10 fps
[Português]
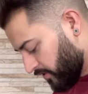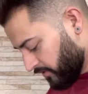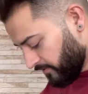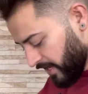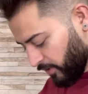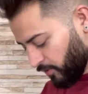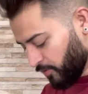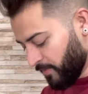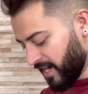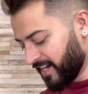Veio
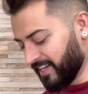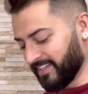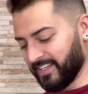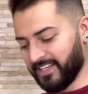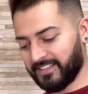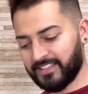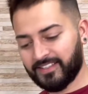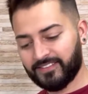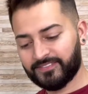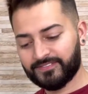uma
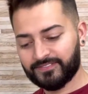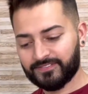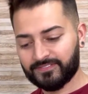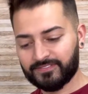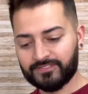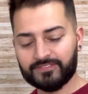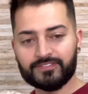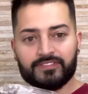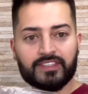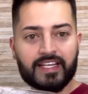caneta
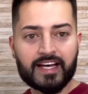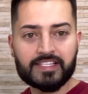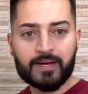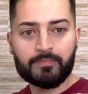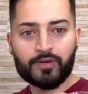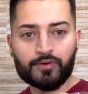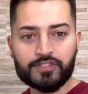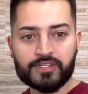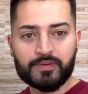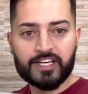da Zap
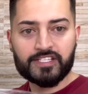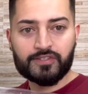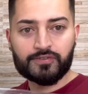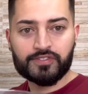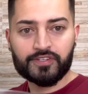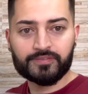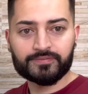Cosméticos, ó.